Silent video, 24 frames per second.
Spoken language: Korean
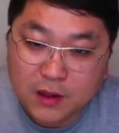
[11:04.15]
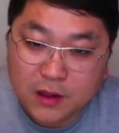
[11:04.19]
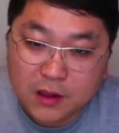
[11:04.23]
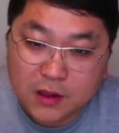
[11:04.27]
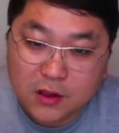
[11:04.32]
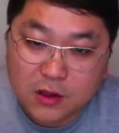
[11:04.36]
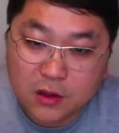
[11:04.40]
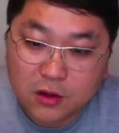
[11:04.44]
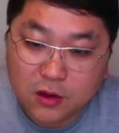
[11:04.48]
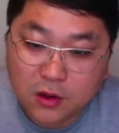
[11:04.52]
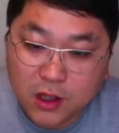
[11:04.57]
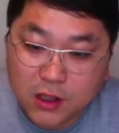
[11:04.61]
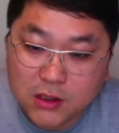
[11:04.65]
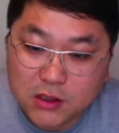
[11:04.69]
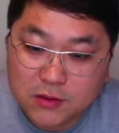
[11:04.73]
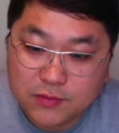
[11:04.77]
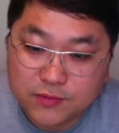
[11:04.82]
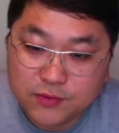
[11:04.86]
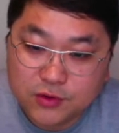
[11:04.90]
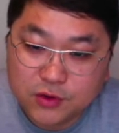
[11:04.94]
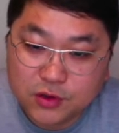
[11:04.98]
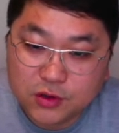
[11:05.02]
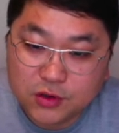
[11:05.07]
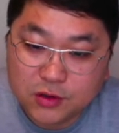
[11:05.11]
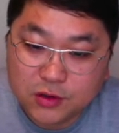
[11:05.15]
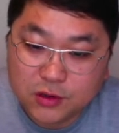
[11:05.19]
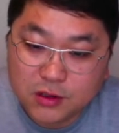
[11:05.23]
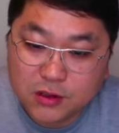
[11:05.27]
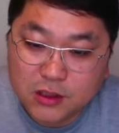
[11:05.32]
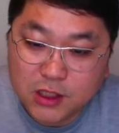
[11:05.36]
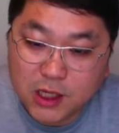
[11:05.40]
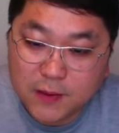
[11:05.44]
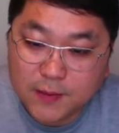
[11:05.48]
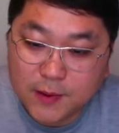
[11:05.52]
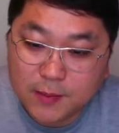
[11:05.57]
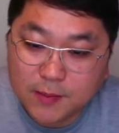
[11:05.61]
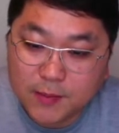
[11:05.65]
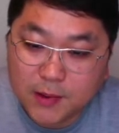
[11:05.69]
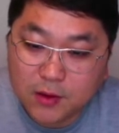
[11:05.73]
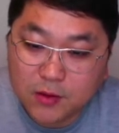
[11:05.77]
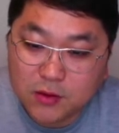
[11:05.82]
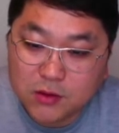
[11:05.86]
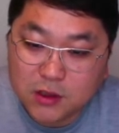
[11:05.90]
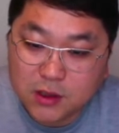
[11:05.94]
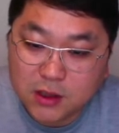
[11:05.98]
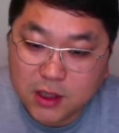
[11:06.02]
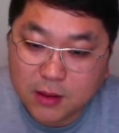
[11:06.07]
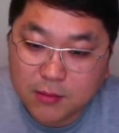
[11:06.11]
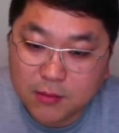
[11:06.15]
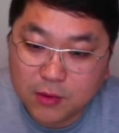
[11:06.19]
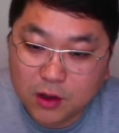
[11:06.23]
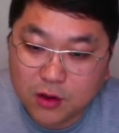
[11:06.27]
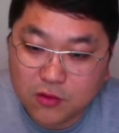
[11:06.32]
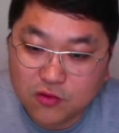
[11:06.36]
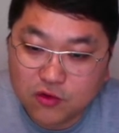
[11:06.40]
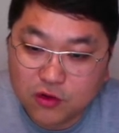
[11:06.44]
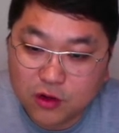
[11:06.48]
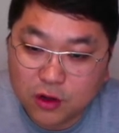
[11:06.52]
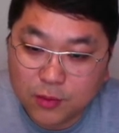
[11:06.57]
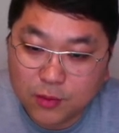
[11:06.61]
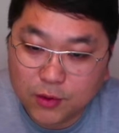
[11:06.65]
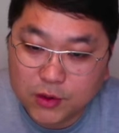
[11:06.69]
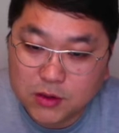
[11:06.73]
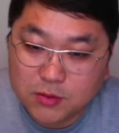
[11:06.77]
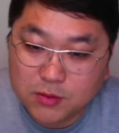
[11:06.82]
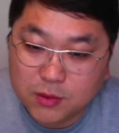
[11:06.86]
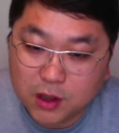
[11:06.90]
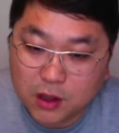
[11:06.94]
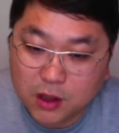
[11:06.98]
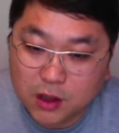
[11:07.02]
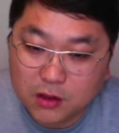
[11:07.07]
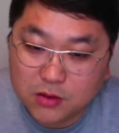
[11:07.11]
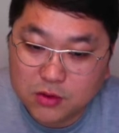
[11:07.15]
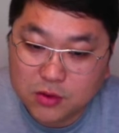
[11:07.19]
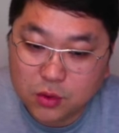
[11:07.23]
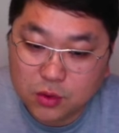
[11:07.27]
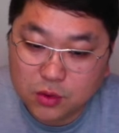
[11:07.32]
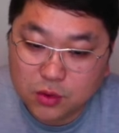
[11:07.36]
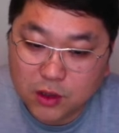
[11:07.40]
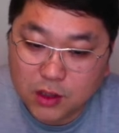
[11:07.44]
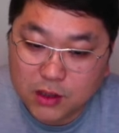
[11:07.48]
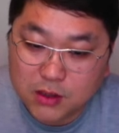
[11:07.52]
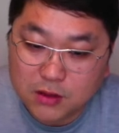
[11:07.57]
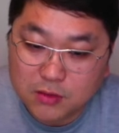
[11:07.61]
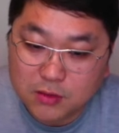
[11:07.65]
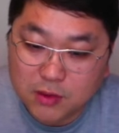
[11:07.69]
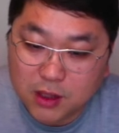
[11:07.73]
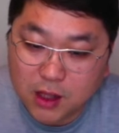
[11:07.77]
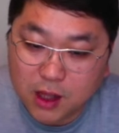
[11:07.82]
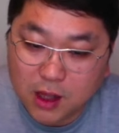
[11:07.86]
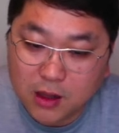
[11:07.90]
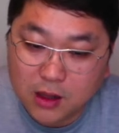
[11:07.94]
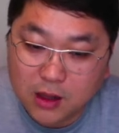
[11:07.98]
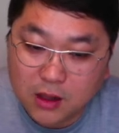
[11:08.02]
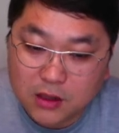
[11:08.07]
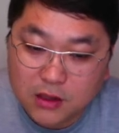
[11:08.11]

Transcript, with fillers: 여러 가지 부츠들 세일 판매하고 있으니까 한번 둘러보시면 좋을 것 같습니다.